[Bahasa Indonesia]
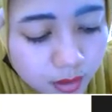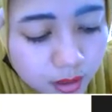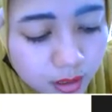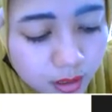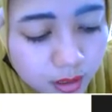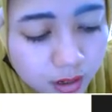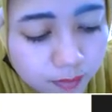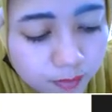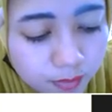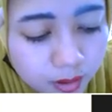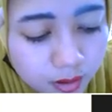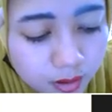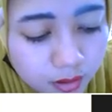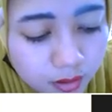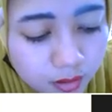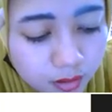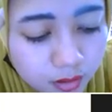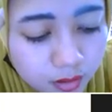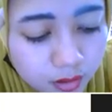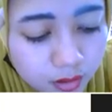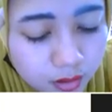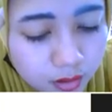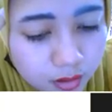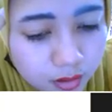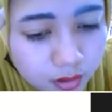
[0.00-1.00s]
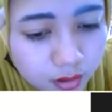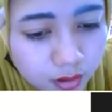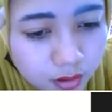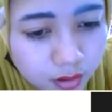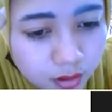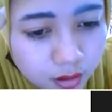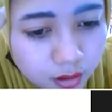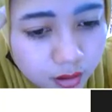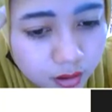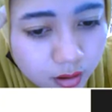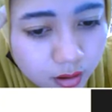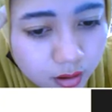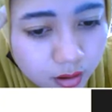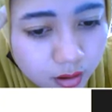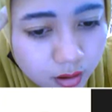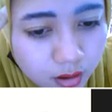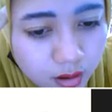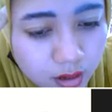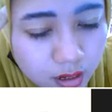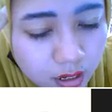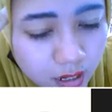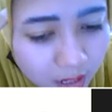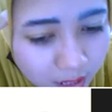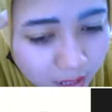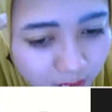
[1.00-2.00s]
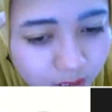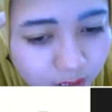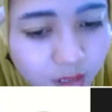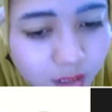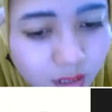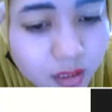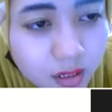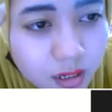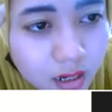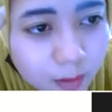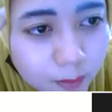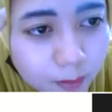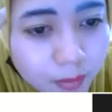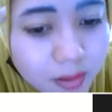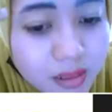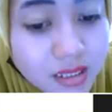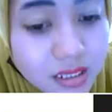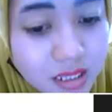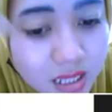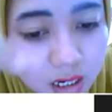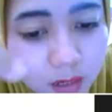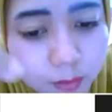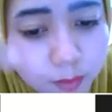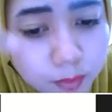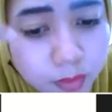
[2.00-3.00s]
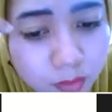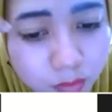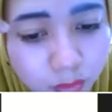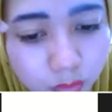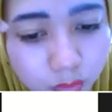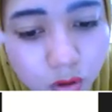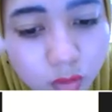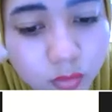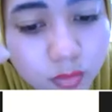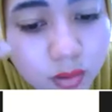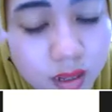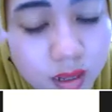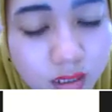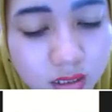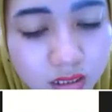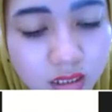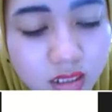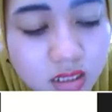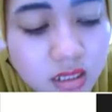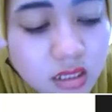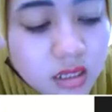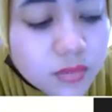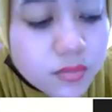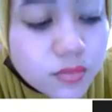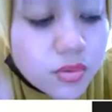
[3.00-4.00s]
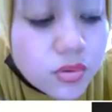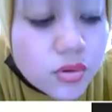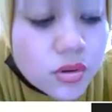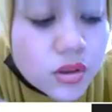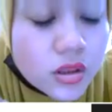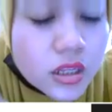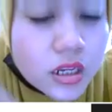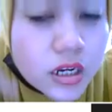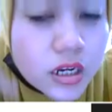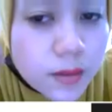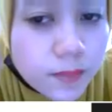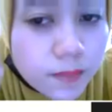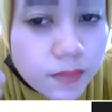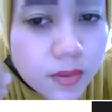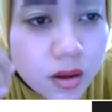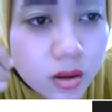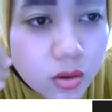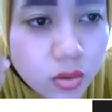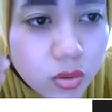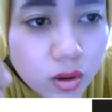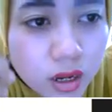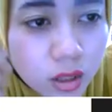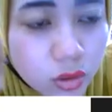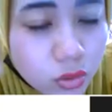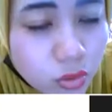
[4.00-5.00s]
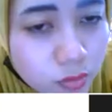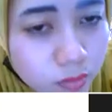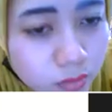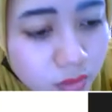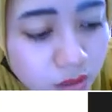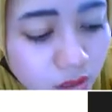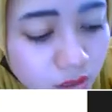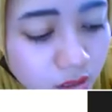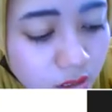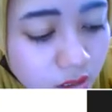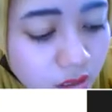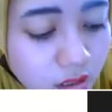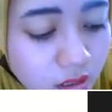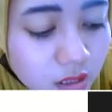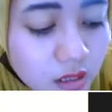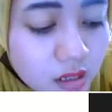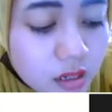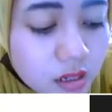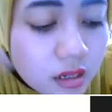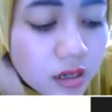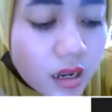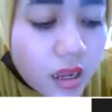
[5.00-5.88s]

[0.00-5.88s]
Kenapa? Karena terdapat sel fibroblast tersebut, kenapa kuku itu menjadi kering?